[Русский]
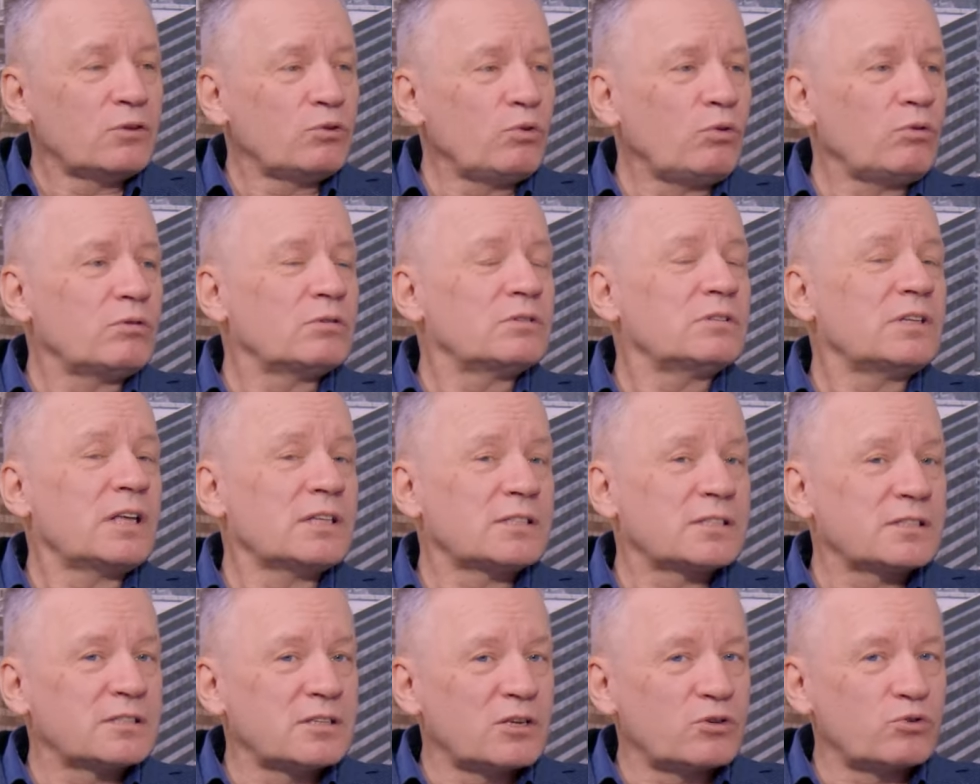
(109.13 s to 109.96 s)
Но
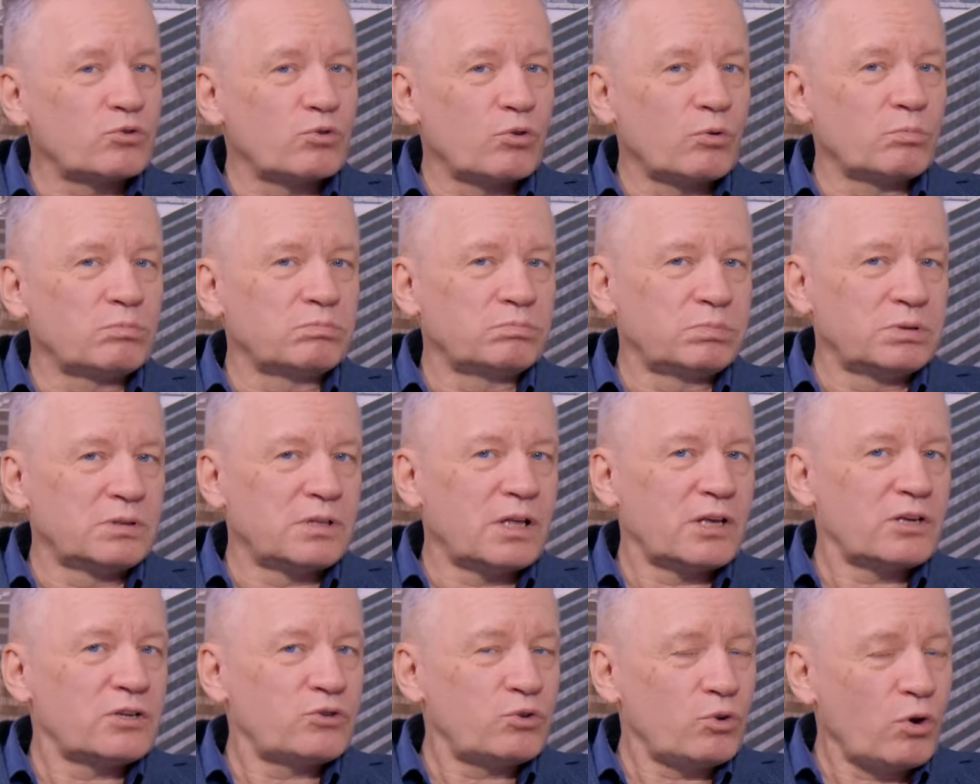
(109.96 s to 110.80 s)
надо сказать, что
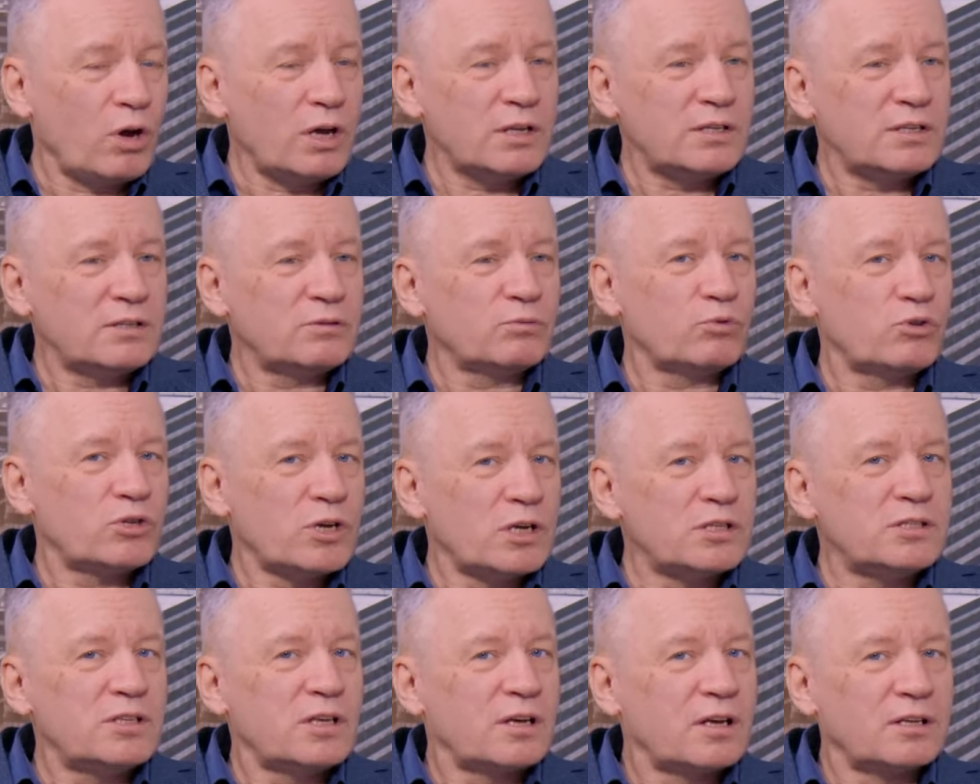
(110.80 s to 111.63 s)
был еще один
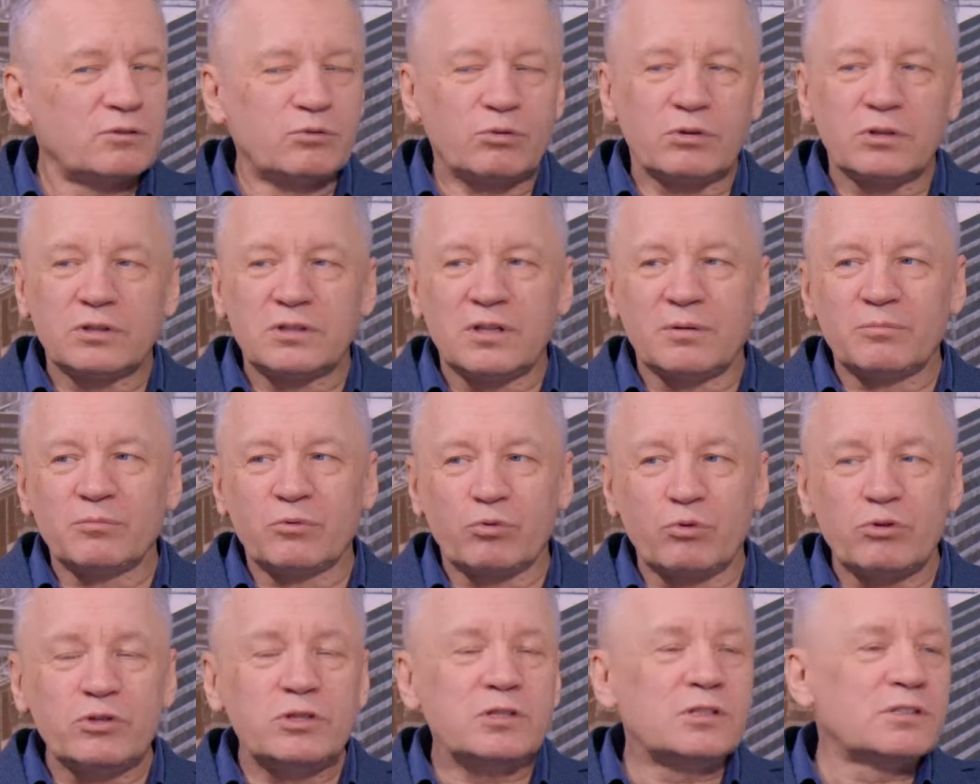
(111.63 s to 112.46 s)
участник, который там
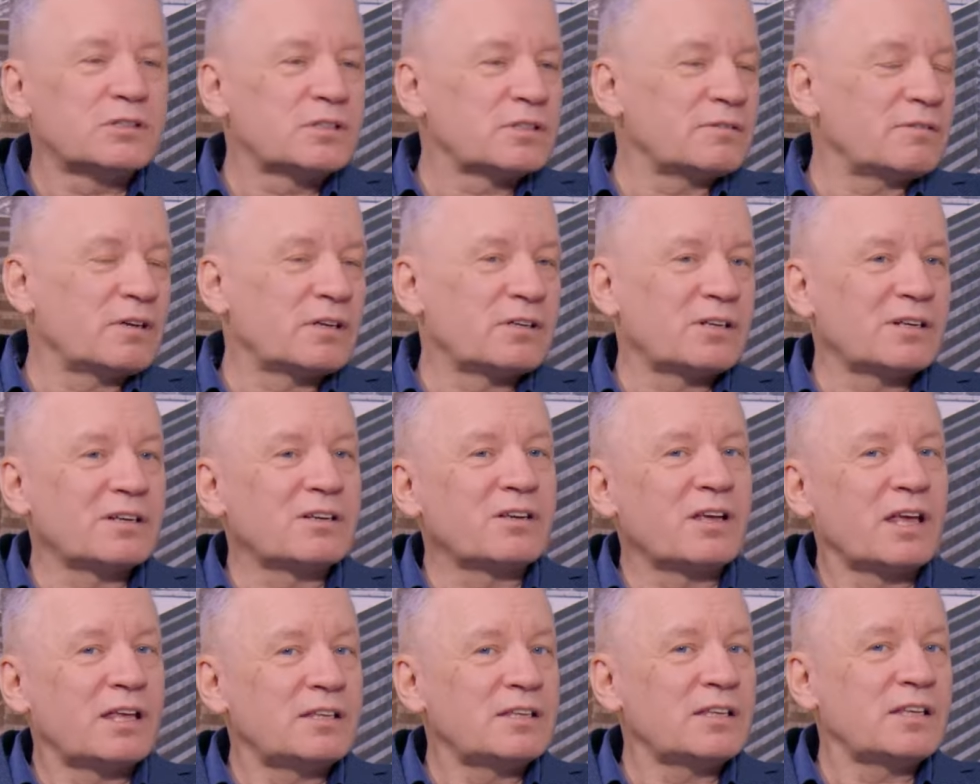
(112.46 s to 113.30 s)
крутился вокруг
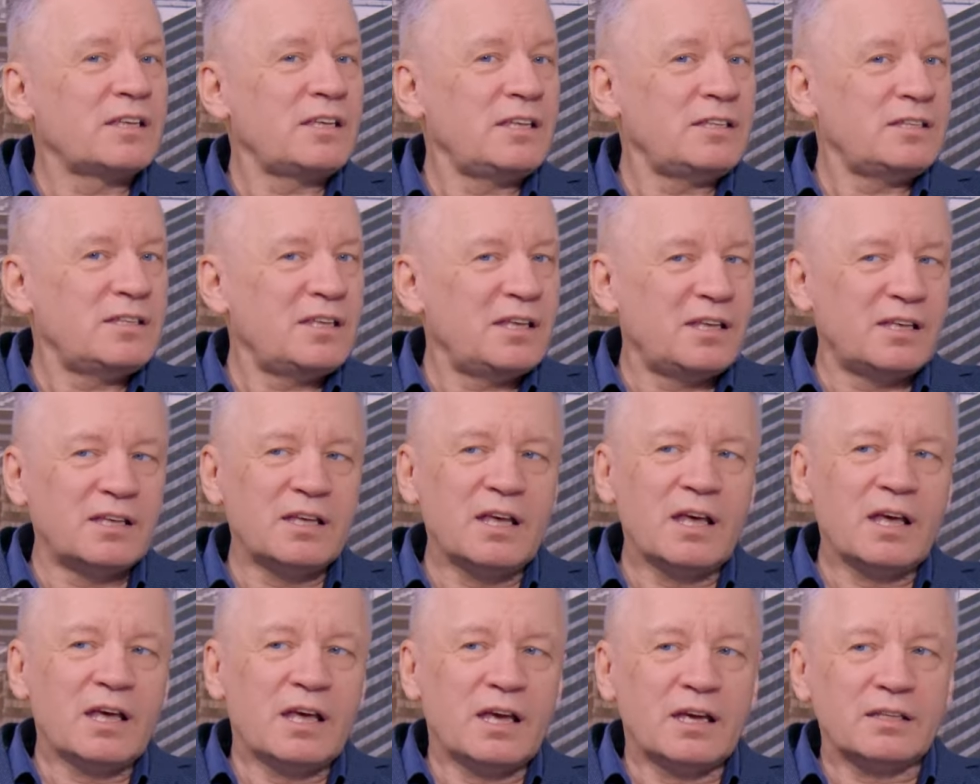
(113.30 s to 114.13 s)
этих
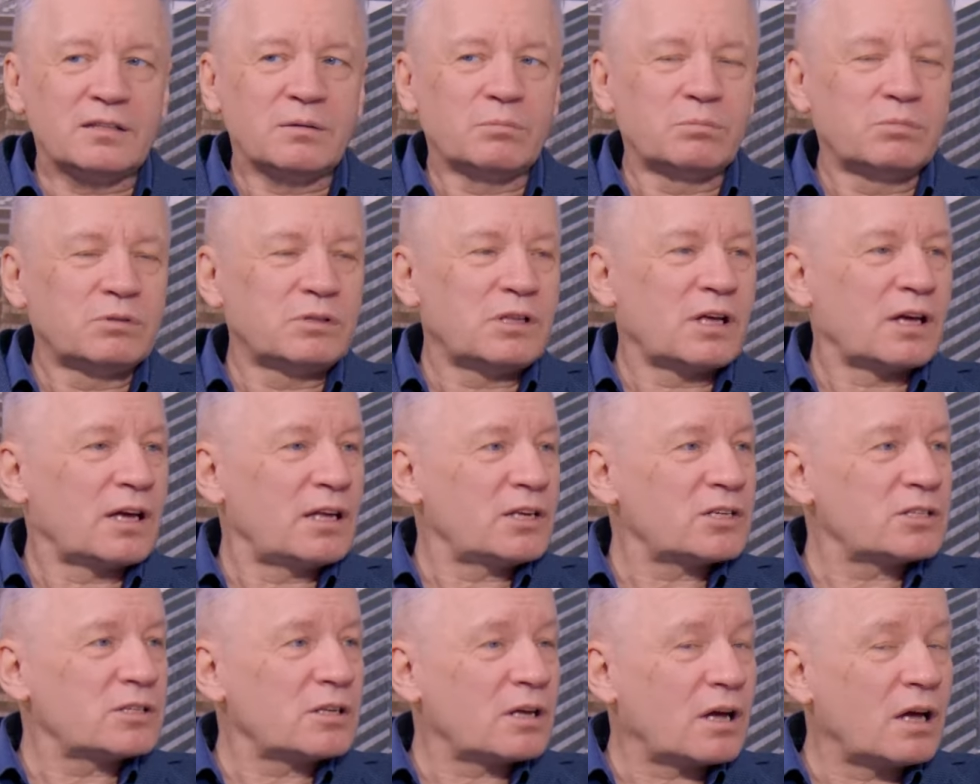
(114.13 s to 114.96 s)
идей, это было,
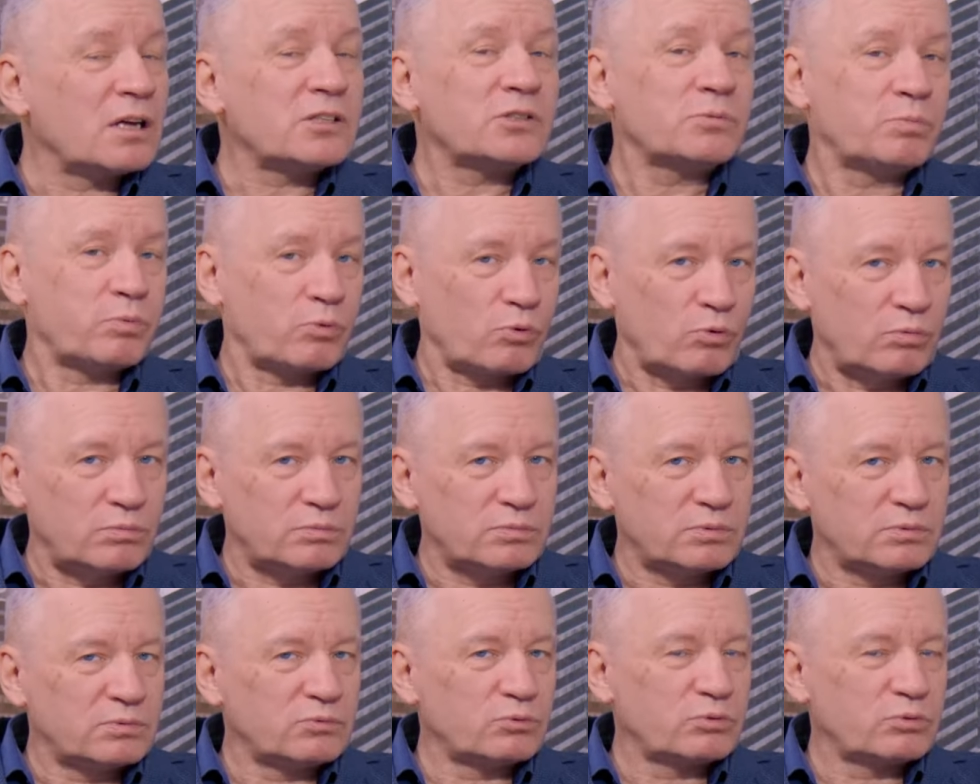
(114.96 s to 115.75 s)
конечно, «Газпром».